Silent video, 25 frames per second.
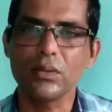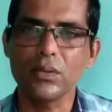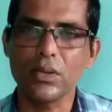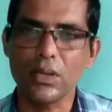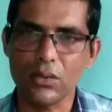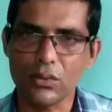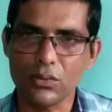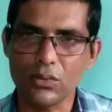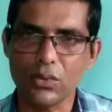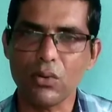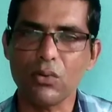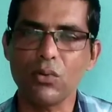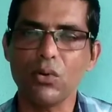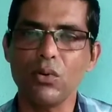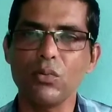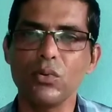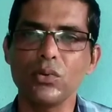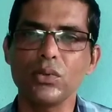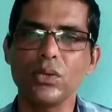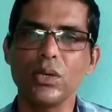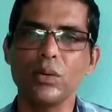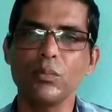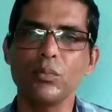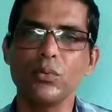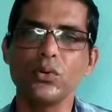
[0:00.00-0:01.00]
তার
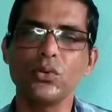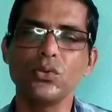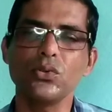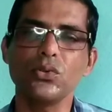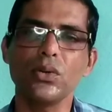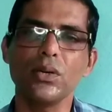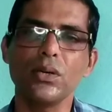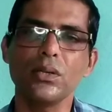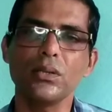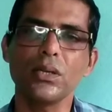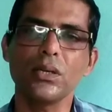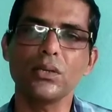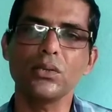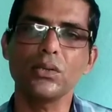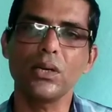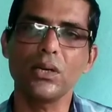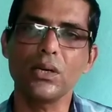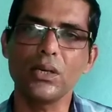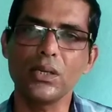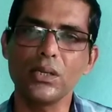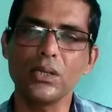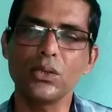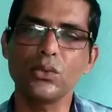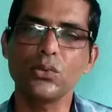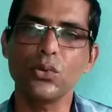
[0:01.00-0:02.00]
সক্ষমতার পরিচয় তার
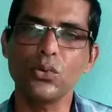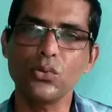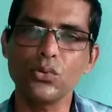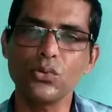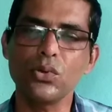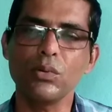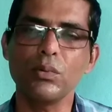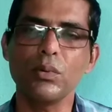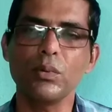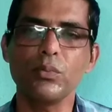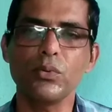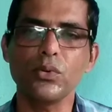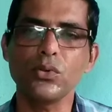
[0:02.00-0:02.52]
শারীরিক সৌষ্ঠবের